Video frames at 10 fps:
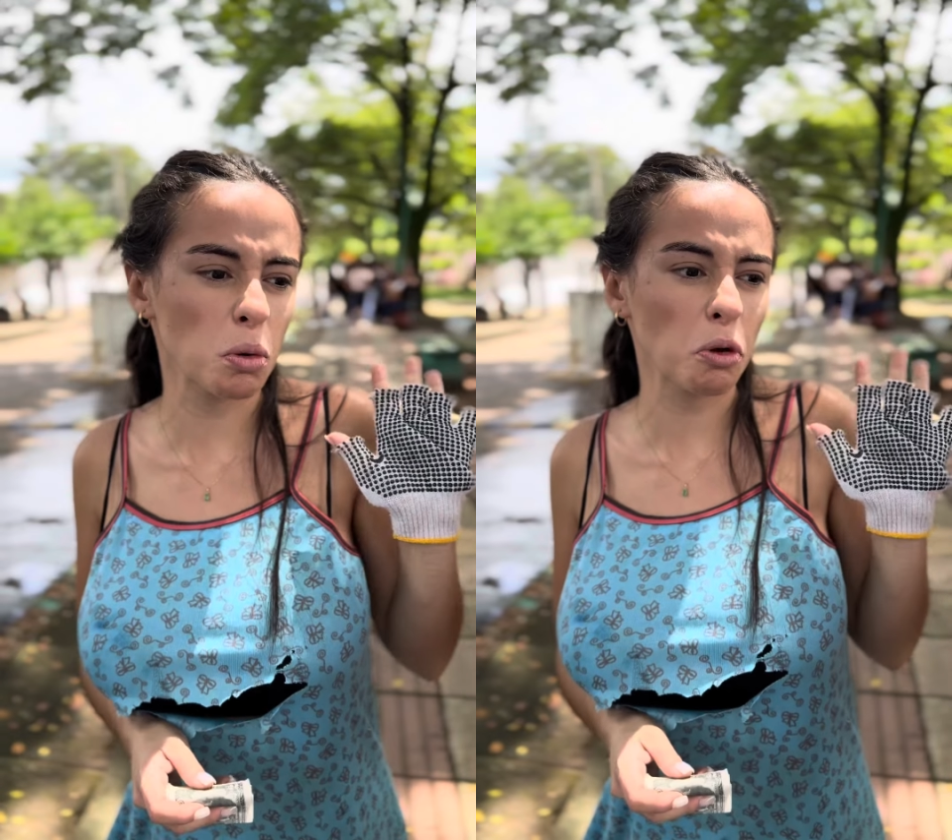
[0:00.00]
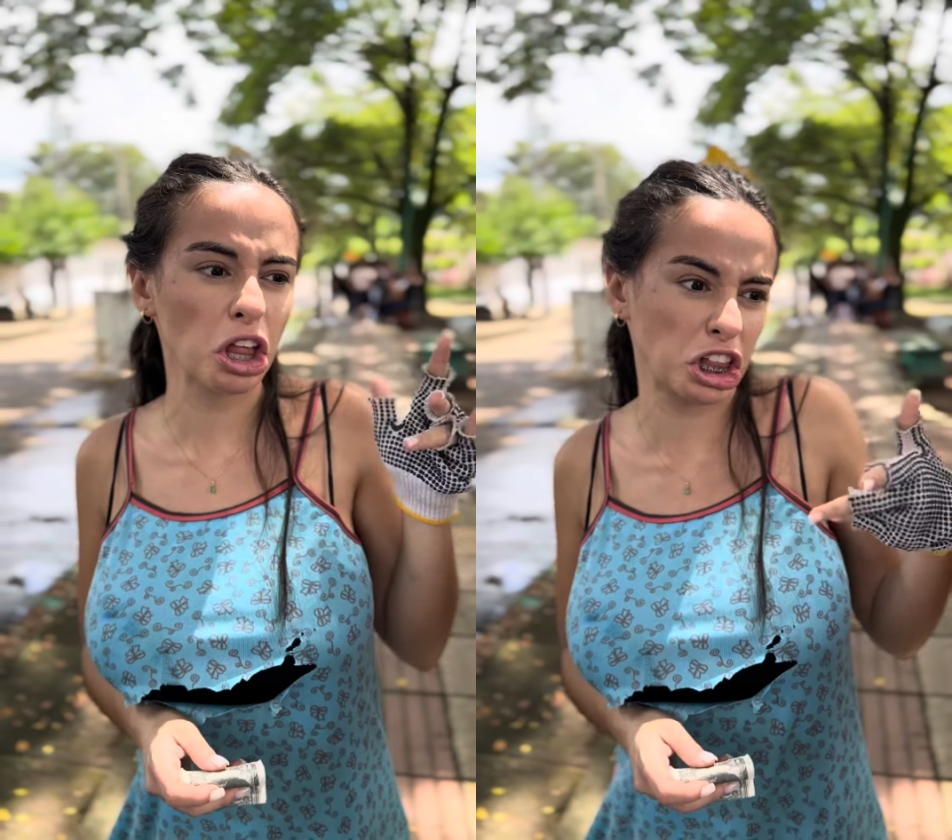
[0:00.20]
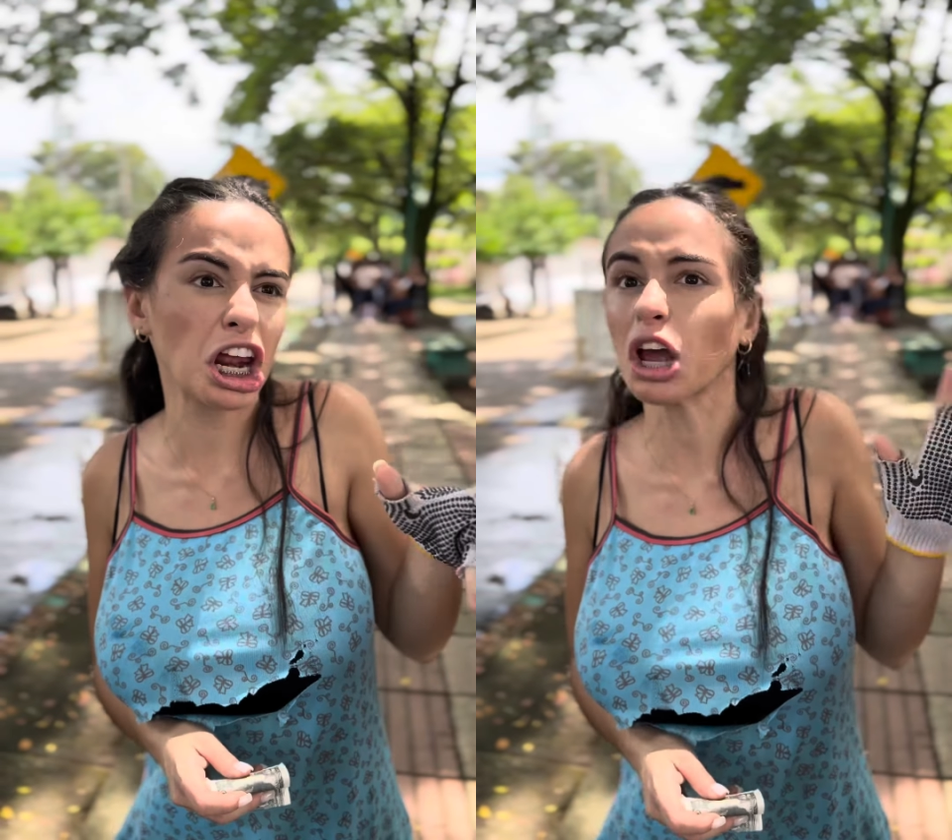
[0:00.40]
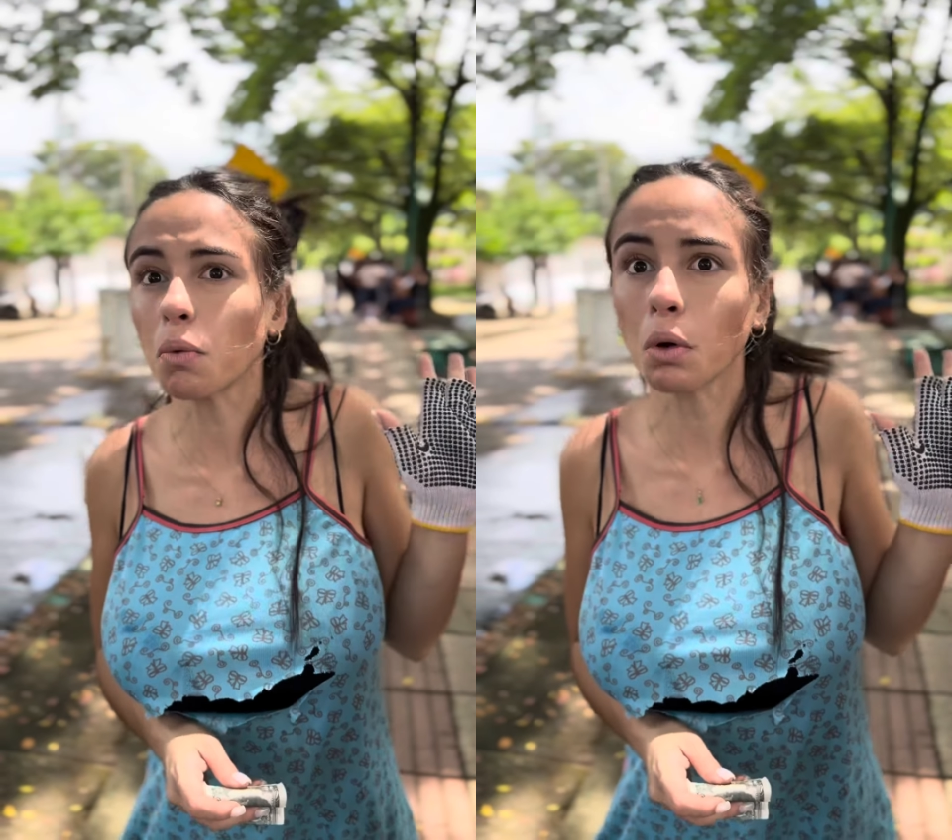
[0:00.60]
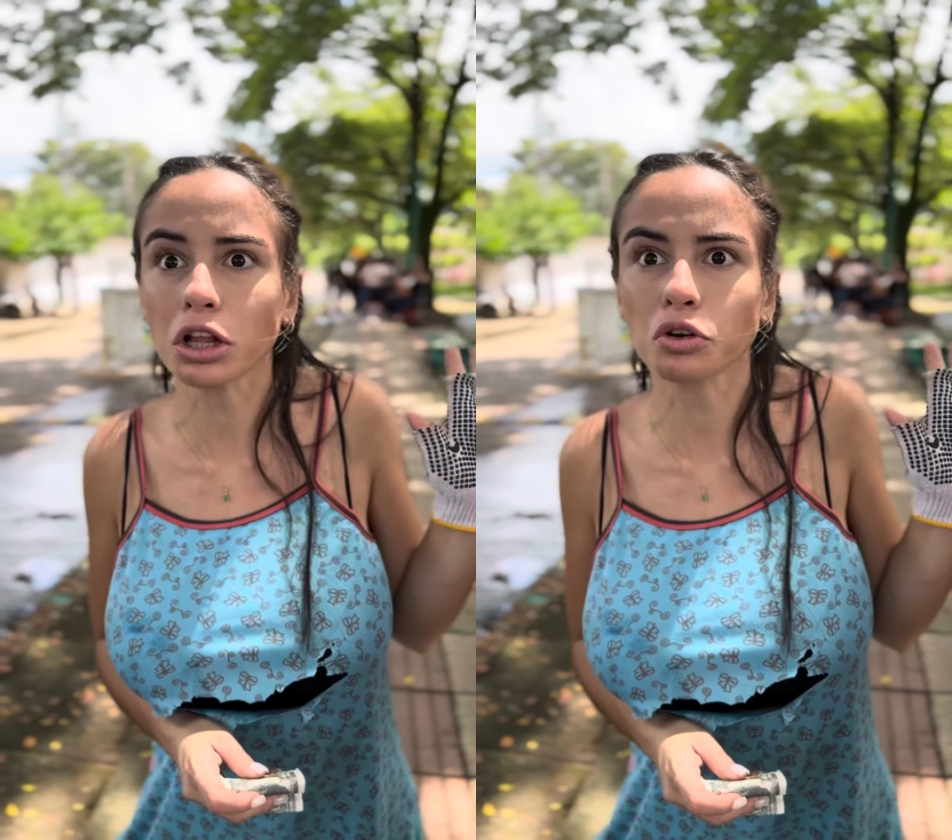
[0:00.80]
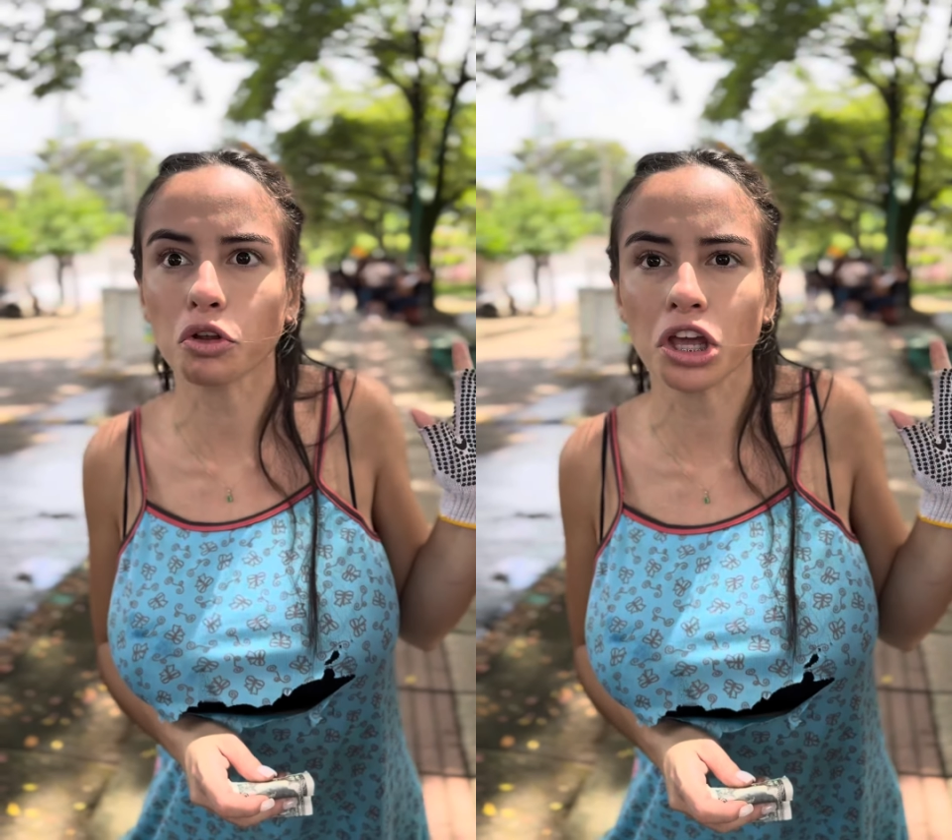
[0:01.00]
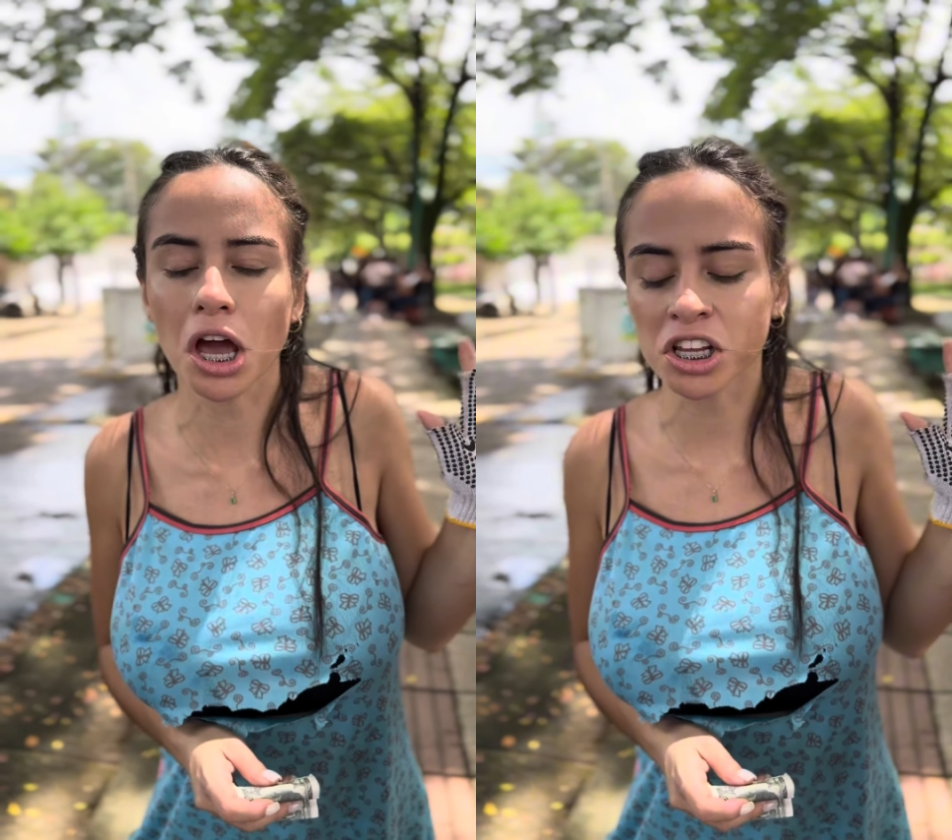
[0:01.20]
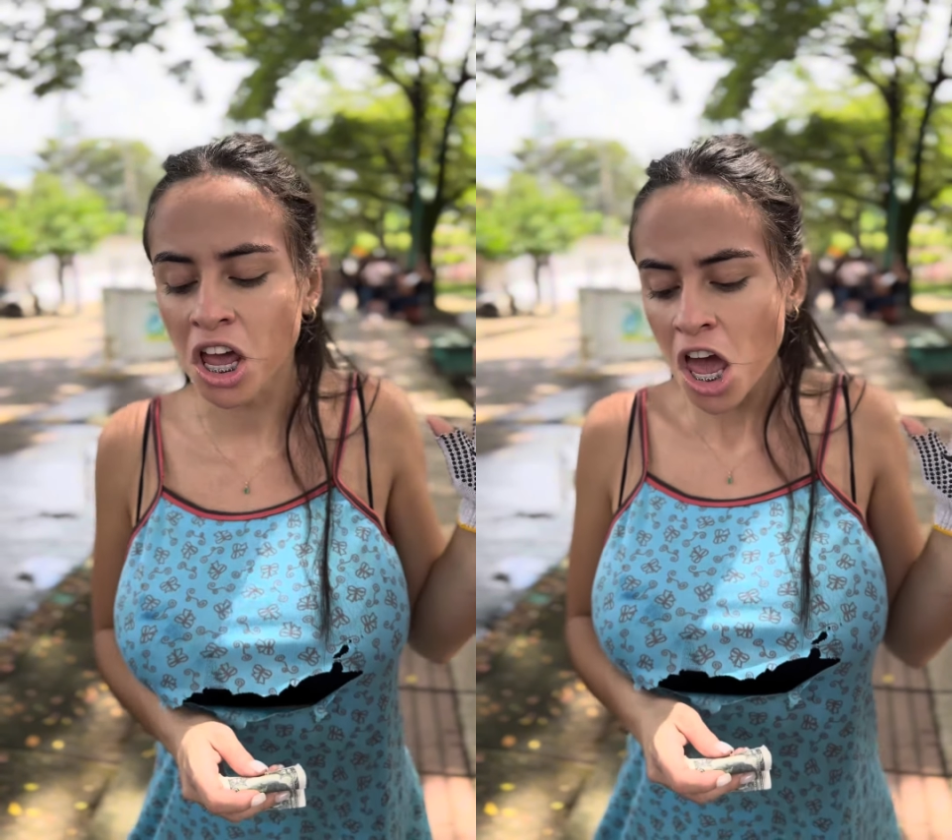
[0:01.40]
como de 3, 4
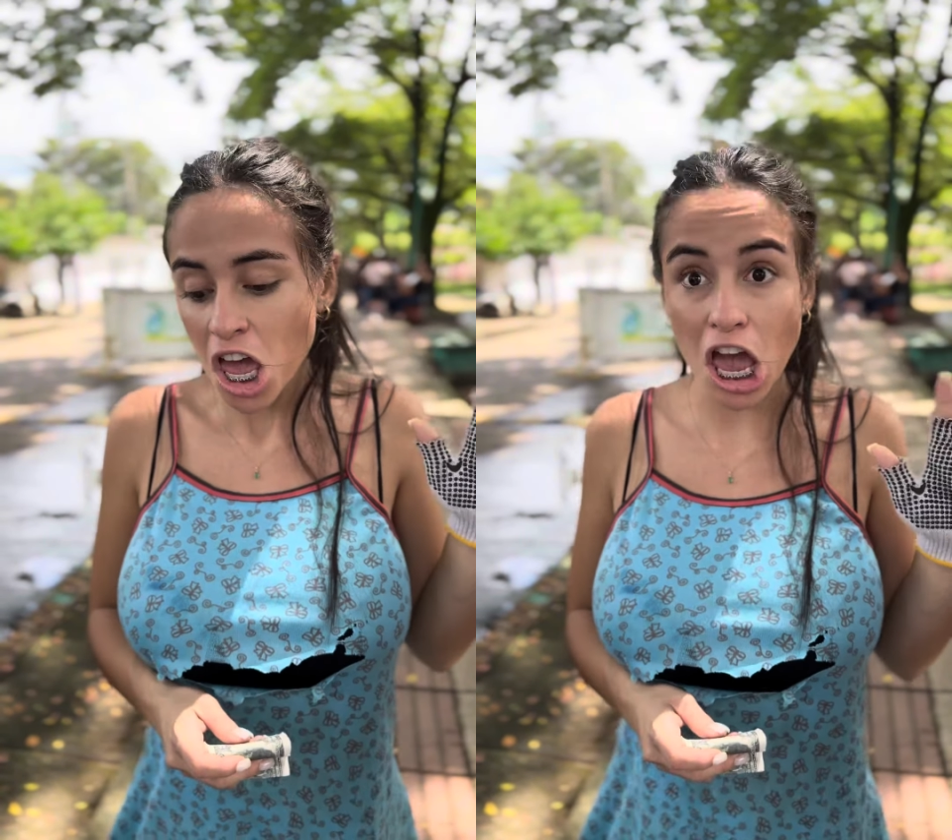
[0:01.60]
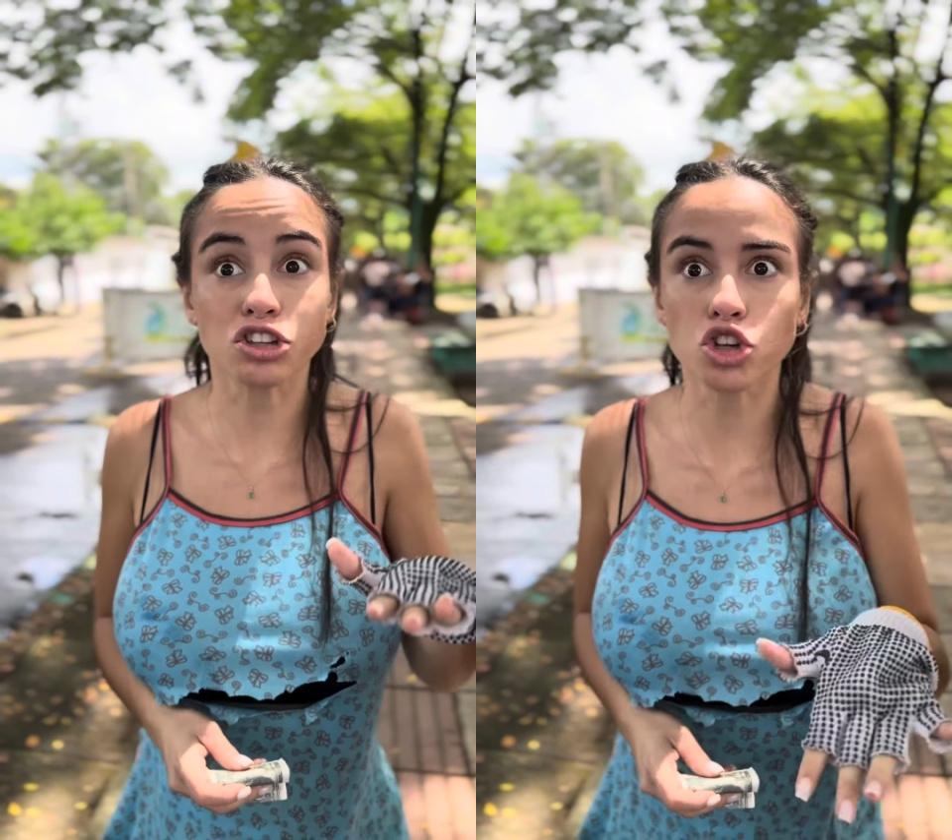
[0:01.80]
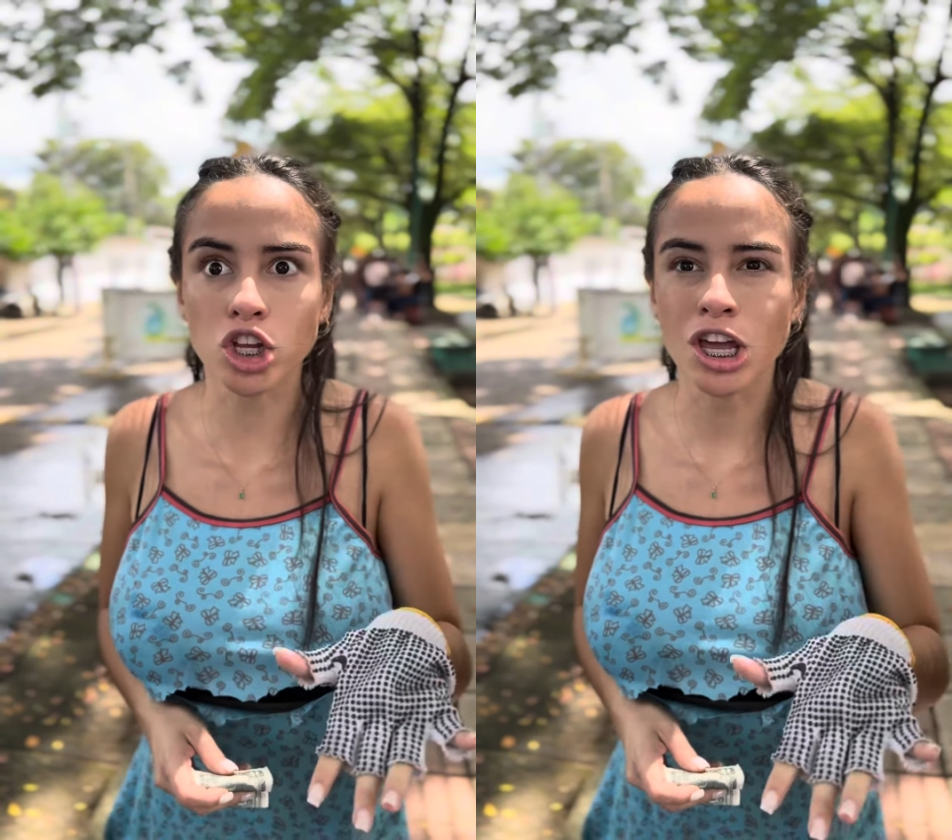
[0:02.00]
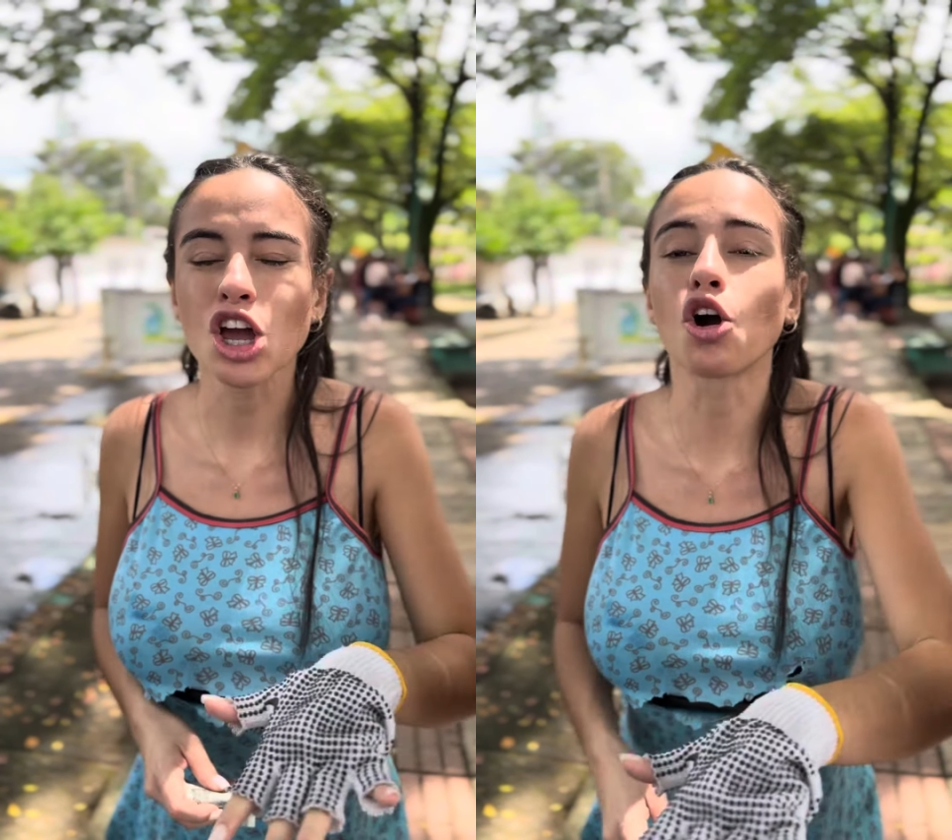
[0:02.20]
días. Eso sí,